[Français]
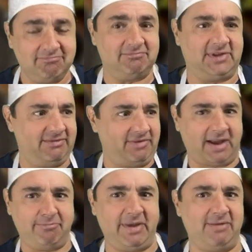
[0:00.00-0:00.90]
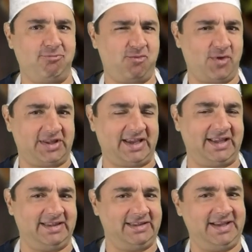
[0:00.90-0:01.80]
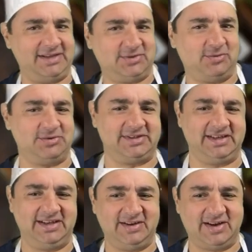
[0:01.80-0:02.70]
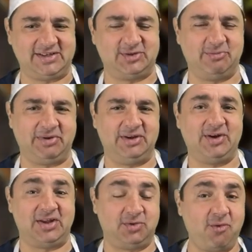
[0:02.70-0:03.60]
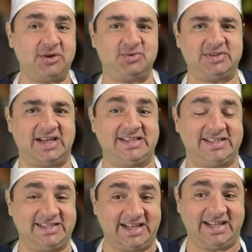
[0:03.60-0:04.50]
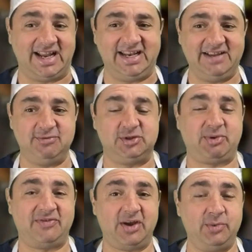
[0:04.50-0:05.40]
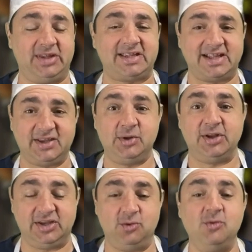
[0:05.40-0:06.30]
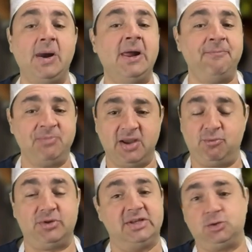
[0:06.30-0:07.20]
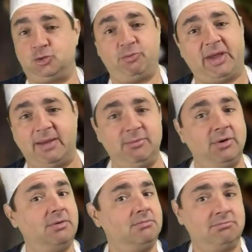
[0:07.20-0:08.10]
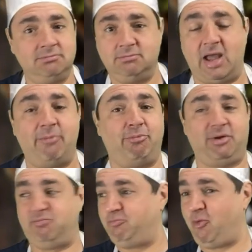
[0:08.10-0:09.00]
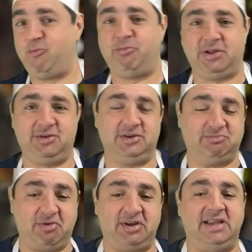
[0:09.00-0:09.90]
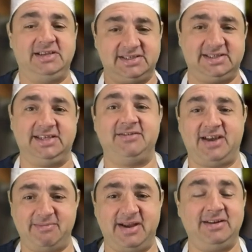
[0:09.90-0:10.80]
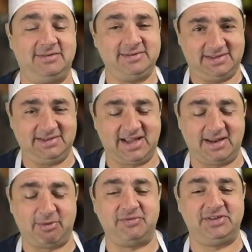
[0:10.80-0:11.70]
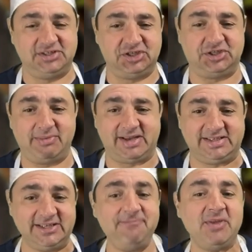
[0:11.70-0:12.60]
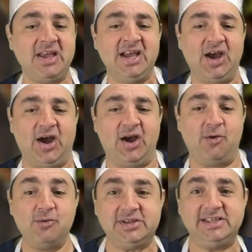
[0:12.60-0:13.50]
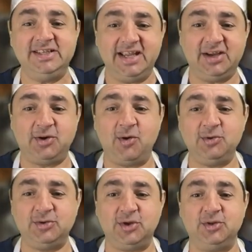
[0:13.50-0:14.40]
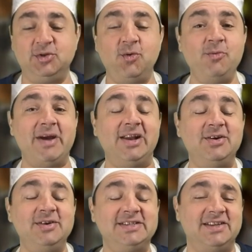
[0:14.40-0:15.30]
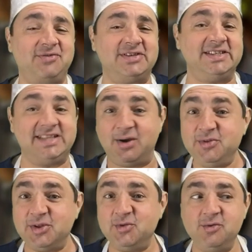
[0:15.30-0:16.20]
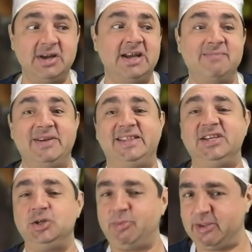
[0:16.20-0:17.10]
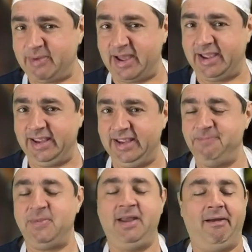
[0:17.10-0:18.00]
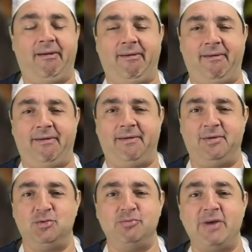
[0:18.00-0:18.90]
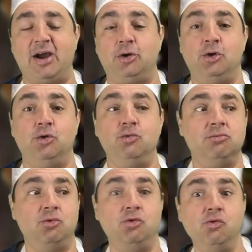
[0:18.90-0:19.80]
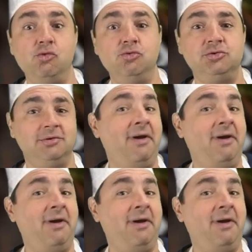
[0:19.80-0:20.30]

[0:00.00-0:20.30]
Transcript: des vraies belles poitrines désossées là, à ce prix-là, à 3,77 la livre, ou si tu préfères 8,31 le kilo, pour des suprêmes, là, hein, pas de peau, pas d'os, pas rien. C'est vraiment, là, c'est le temps d'en profiter, chez Maxi. Euh, aussi, des côtes de dos, ben là, cette fois-ci, c'est des côtes de dos, mais déjà préparées, euh, une marque Loose.